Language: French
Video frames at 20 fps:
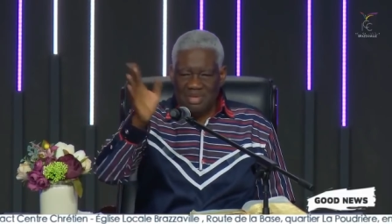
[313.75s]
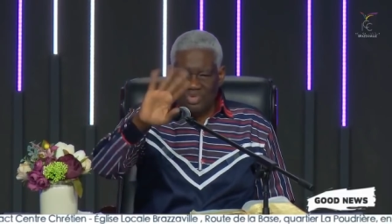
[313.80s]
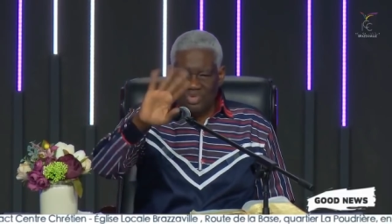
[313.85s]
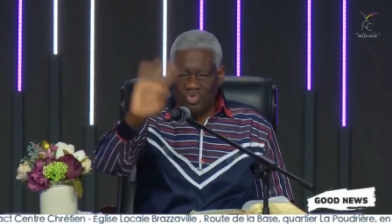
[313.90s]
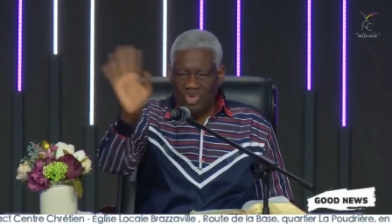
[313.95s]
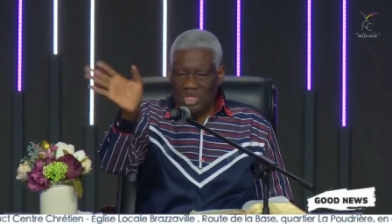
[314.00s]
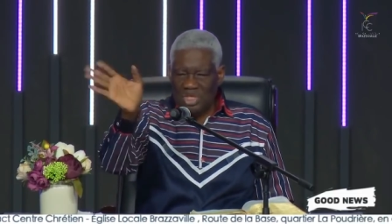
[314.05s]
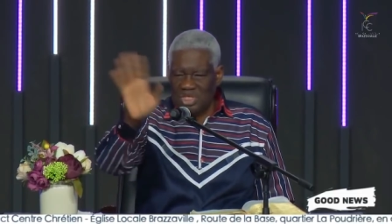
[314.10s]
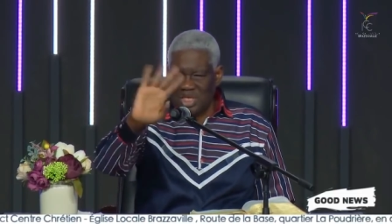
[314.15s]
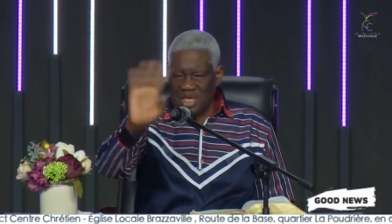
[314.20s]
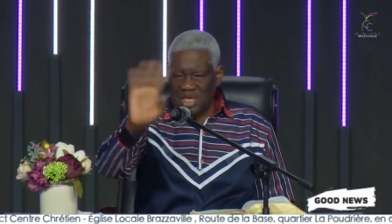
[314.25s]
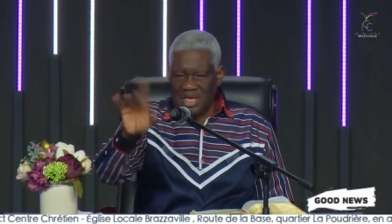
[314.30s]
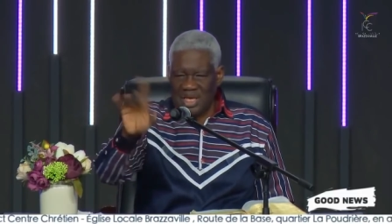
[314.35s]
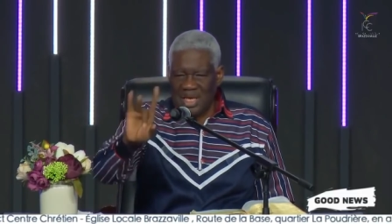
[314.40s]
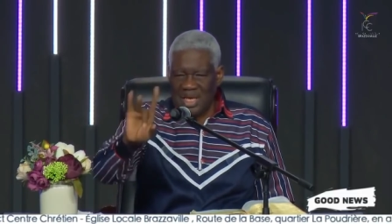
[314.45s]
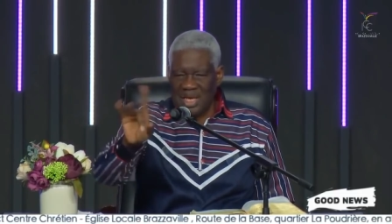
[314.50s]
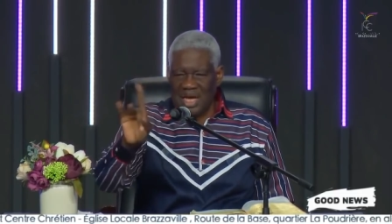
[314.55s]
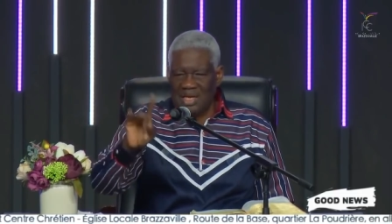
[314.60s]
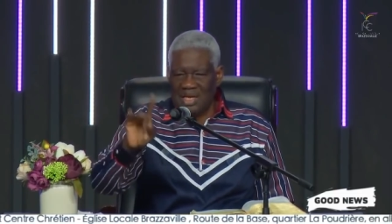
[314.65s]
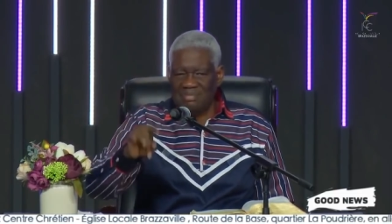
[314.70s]
tous les secrets
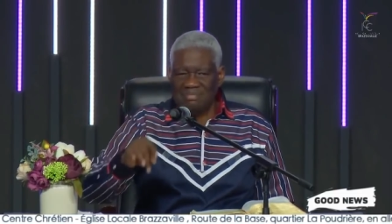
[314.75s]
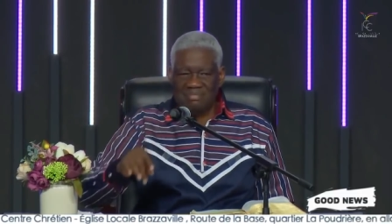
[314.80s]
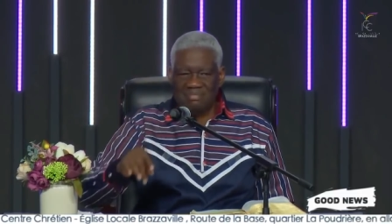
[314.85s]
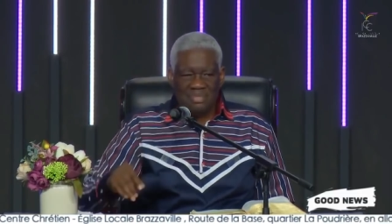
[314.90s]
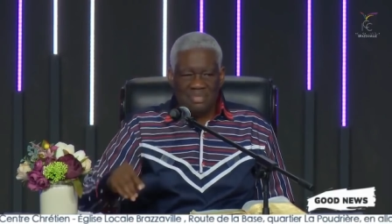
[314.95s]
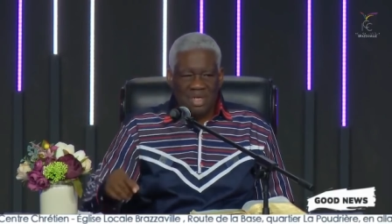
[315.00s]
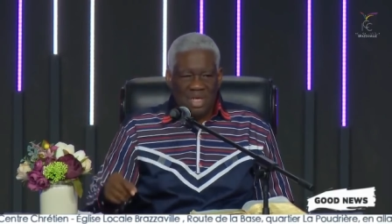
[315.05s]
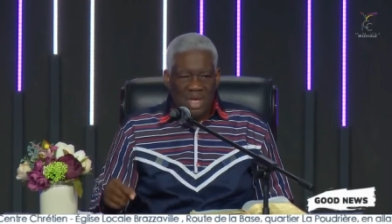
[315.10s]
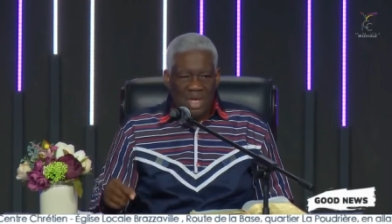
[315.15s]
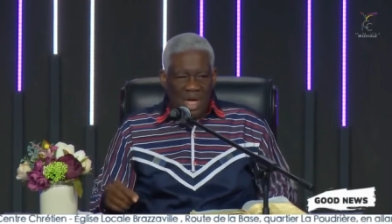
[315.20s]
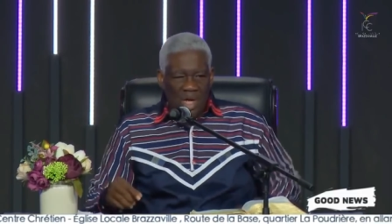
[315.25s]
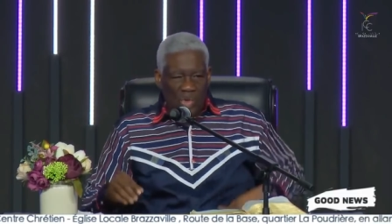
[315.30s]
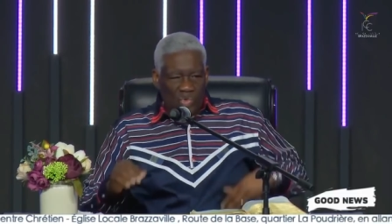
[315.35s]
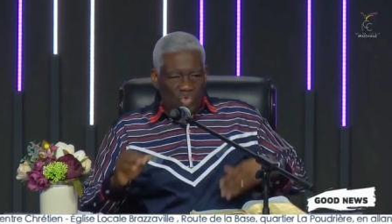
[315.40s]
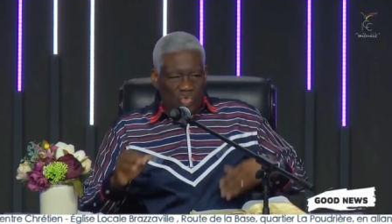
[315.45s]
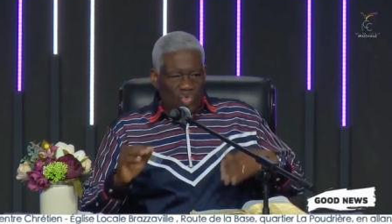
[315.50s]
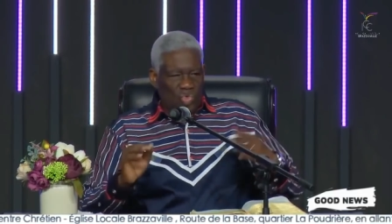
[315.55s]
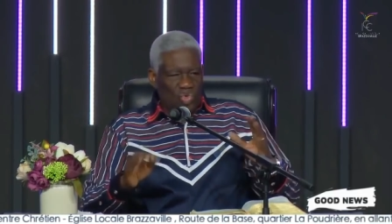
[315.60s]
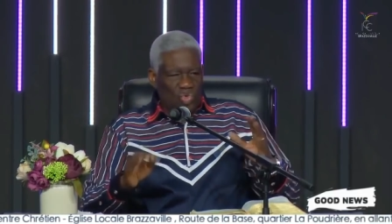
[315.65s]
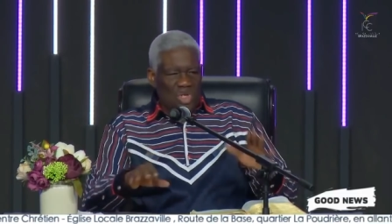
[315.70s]
est là.
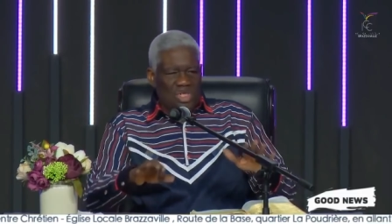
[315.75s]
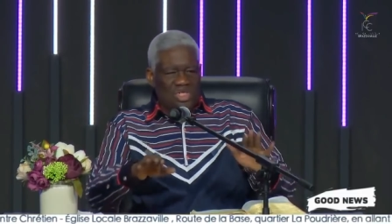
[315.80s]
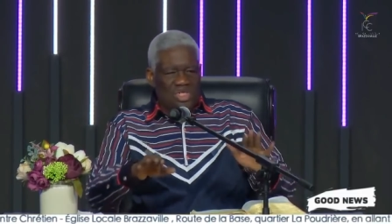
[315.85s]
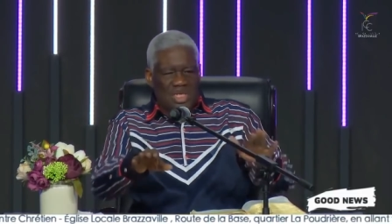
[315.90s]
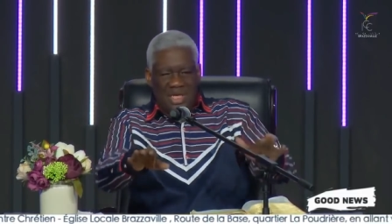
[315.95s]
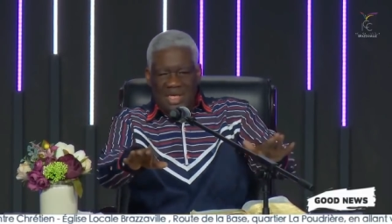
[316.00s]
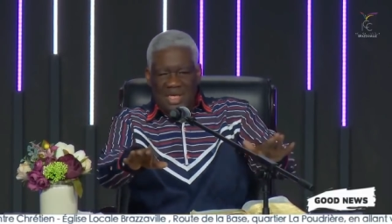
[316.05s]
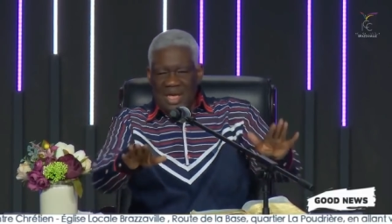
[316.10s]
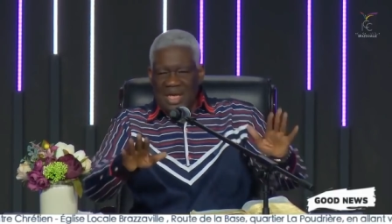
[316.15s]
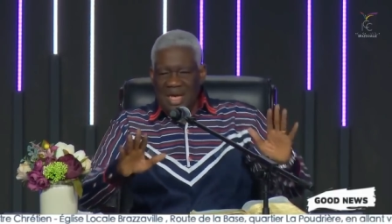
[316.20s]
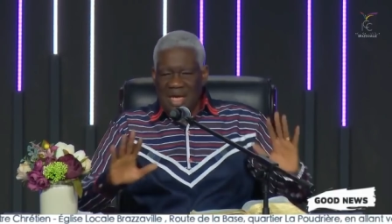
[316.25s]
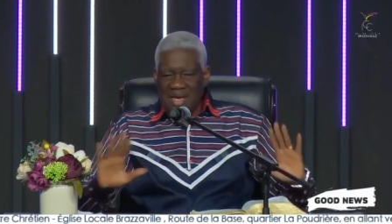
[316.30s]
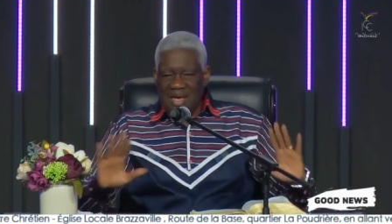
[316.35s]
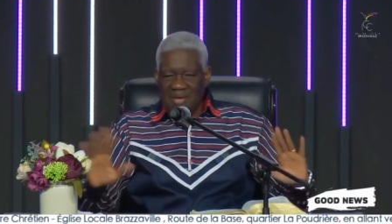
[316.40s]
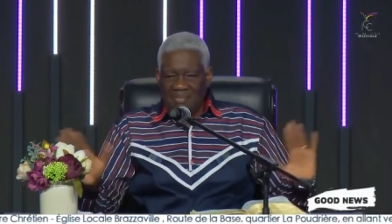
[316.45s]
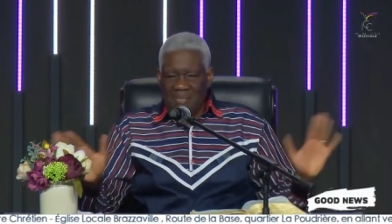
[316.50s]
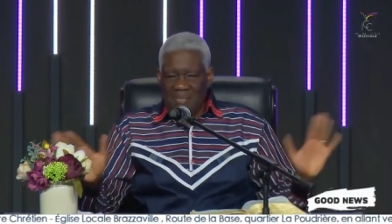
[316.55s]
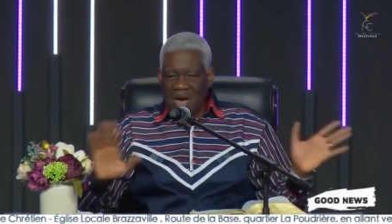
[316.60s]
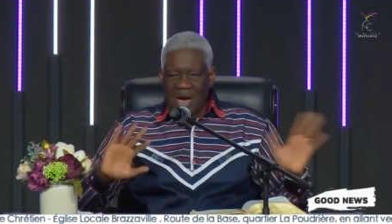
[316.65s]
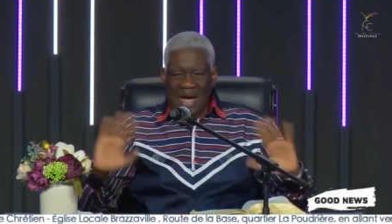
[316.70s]
tous les secrets est là,
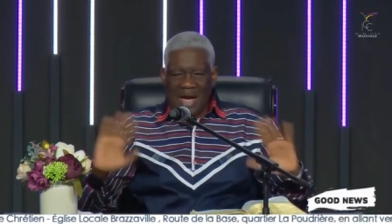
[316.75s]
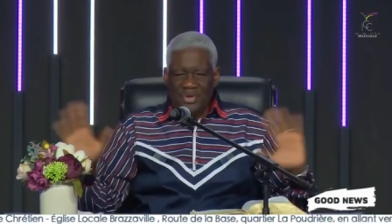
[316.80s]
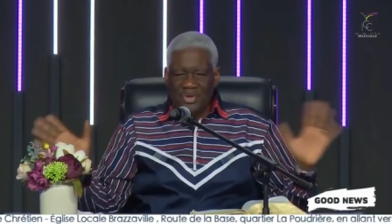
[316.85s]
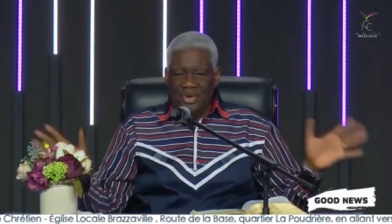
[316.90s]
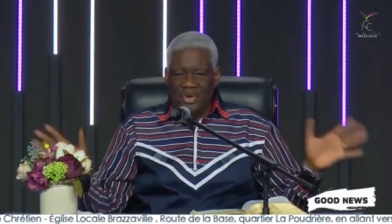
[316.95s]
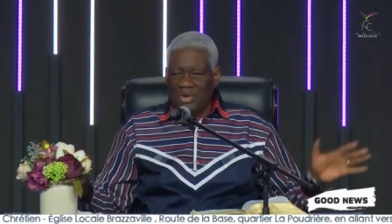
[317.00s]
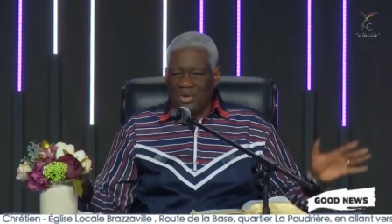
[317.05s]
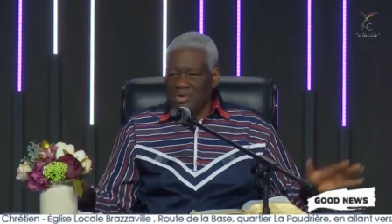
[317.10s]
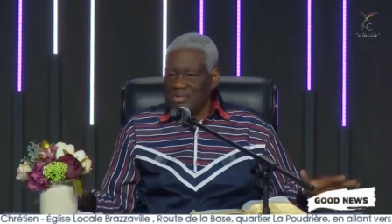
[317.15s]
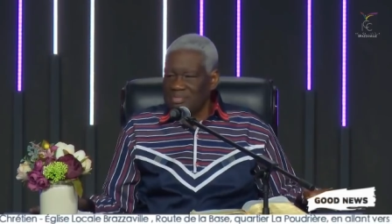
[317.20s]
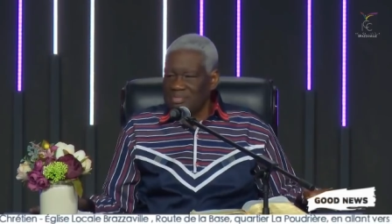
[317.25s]
pas ailleurs.